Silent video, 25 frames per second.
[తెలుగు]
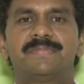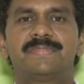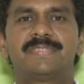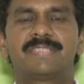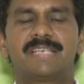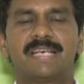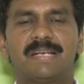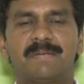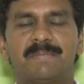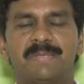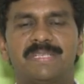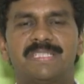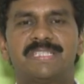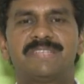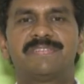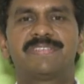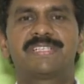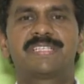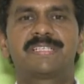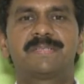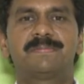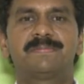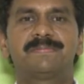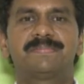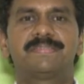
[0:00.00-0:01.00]
చాలా మంచి
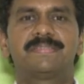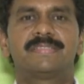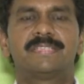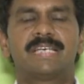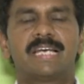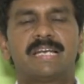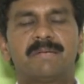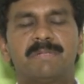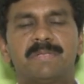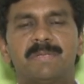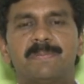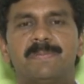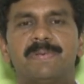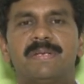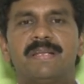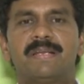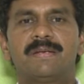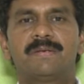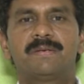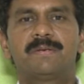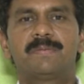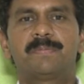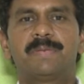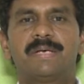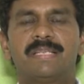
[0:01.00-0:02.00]
విషయం చాలామంది పిల్లలు
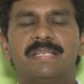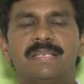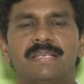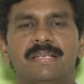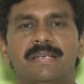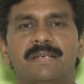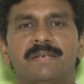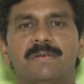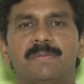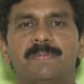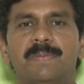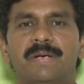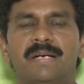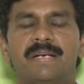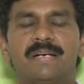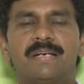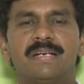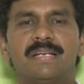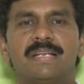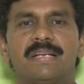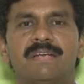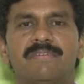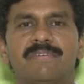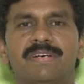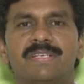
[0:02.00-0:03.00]
పది నెలలు పన్నెండు
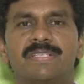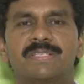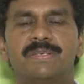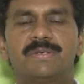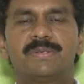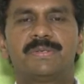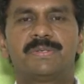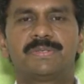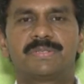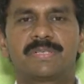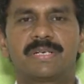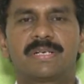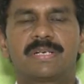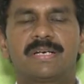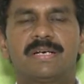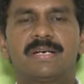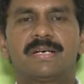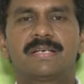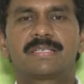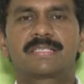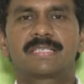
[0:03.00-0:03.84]
నెలల వయసులో యూజువల్గా